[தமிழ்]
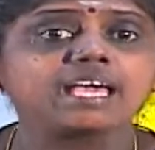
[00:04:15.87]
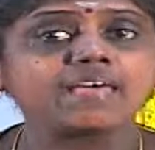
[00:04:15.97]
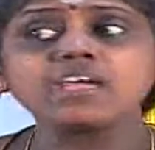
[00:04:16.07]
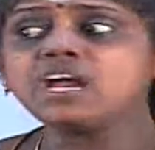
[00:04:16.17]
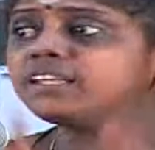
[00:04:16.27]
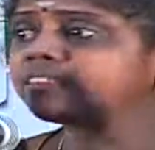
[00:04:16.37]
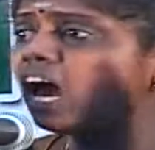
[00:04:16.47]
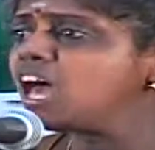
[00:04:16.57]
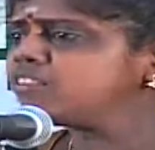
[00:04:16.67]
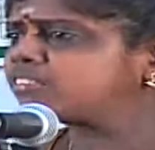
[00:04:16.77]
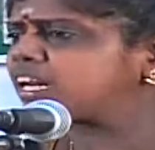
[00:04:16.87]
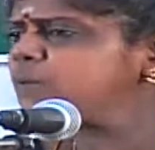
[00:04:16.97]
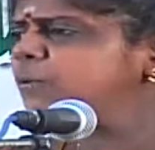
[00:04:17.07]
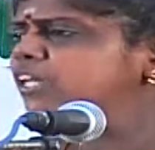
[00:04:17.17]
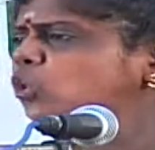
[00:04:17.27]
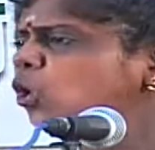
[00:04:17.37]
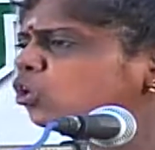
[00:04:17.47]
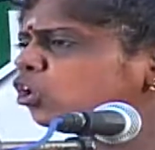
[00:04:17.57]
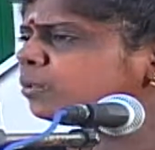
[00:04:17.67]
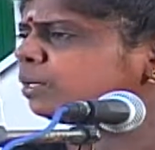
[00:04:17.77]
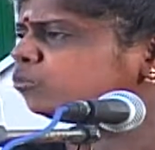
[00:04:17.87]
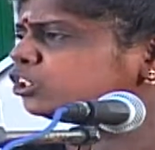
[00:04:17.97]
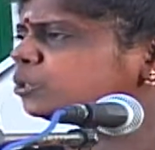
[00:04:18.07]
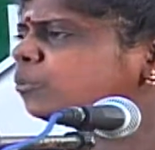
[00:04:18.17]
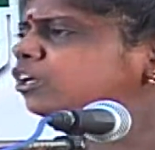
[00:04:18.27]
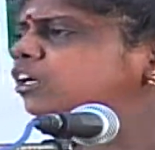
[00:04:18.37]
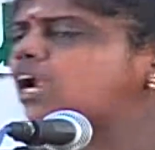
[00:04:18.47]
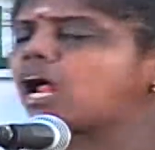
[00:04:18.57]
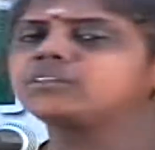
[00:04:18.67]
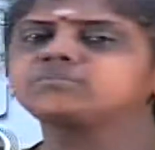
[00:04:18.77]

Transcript: எதை எடுத்தாலும் திரைப்படத்தோடு கொண்டு போய் முடிச்சு போட்டுடுறான்